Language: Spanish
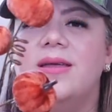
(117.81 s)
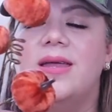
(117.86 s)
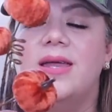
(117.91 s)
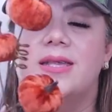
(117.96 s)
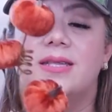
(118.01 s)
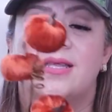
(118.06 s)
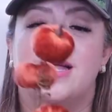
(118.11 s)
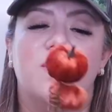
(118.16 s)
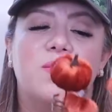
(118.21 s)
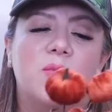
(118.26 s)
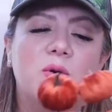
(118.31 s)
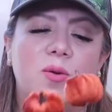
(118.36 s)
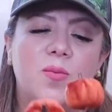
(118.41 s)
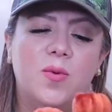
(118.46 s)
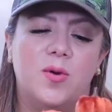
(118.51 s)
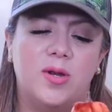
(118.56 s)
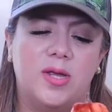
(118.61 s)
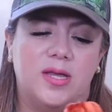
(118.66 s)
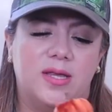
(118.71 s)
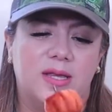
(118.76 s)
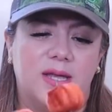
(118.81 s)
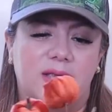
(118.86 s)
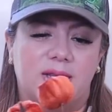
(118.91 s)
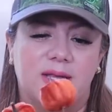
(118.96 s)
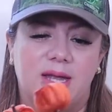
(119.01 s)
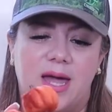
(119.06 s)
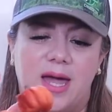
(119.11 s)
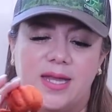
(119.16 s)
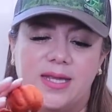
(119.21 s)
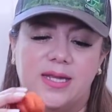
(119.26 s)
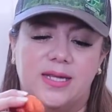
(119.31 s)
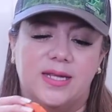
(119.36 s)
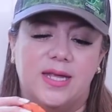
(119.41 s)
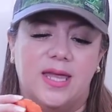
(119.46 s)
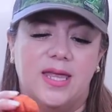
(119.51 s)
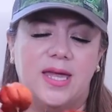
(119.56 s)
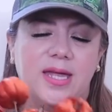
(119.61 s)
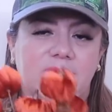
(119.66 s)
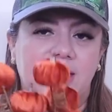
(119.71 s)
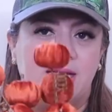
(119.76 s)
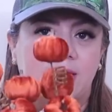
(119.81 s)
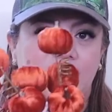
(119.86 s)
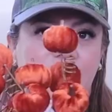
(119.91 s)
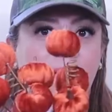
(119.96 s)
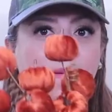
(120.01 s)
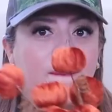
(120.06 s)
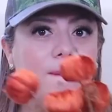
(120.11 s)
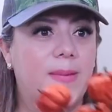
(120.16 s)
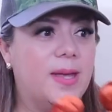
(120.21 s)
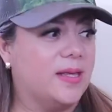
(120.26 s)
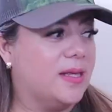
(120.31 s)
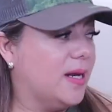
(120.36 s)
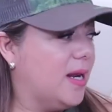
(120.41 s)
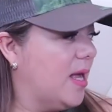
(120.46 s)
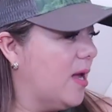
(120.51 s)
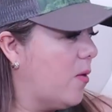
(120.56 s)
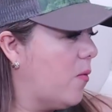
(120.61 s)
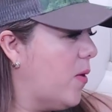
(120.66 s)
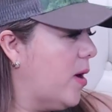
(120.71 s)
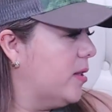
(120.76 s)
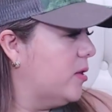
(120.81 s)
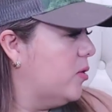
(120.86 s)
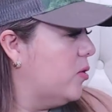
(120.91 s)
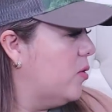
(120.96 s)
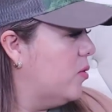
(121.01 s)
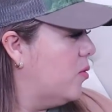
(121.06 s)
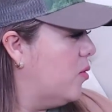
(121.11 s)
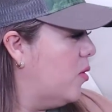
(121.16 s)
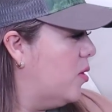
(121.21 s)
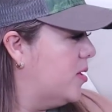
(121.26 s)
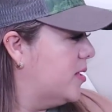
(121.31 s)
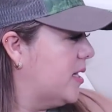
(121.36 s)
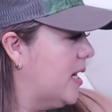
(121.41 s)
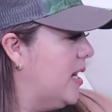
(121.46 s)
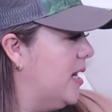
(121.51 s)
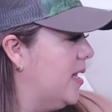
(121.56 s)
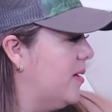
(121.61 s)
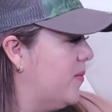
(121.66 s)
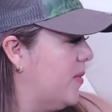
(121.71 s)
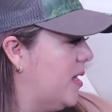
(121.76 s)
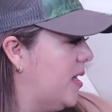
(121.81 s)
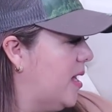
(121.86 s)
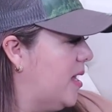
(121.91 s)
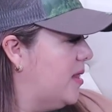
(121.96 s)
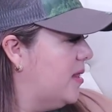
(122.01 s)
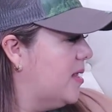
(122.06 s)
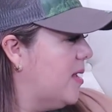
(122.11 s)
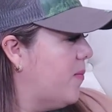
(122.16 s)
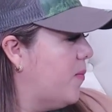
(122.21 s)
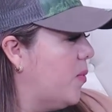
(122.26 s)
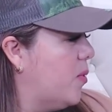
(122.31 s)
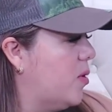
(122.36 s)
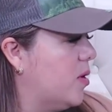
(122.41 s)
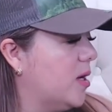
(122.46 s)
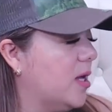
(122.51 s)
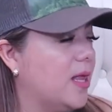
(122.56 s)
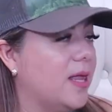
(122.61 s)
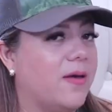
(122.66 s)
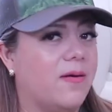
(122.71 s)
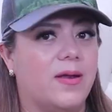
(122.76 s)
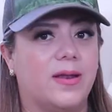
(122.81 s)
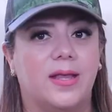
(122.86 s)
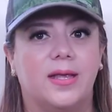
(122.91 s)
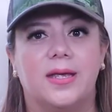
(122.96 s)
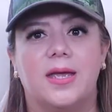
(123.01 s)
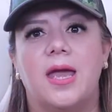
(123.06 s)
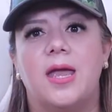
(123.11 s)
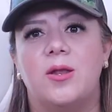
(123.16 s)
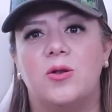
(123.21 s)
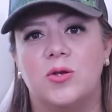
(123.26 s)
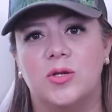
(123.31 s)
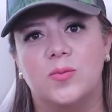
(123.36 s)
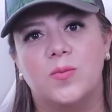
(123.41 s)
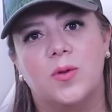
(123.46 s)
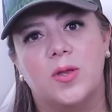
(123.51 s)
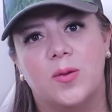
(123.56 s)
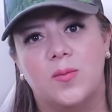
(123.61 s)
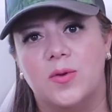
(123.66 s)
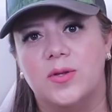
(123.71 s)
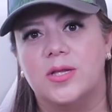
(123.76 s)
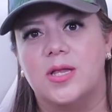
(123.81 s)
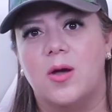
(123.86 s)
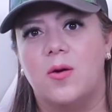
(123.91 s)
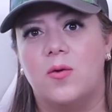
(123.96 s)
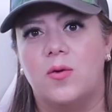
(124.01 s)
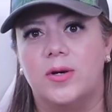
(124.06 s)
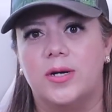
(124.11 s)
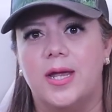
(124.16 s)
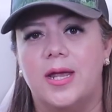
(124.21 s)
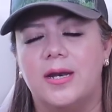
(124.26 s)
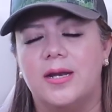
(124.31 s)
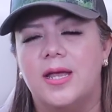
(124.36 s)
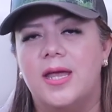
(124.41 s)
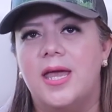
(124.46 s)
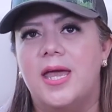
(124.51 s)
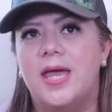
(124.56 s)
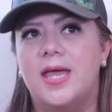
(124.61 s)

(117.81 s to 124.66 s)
Están muy bonitas. Así es que de estas me traje cuatro. Córralen mi gente, porque de verdad que ahí nos podemos ahorrar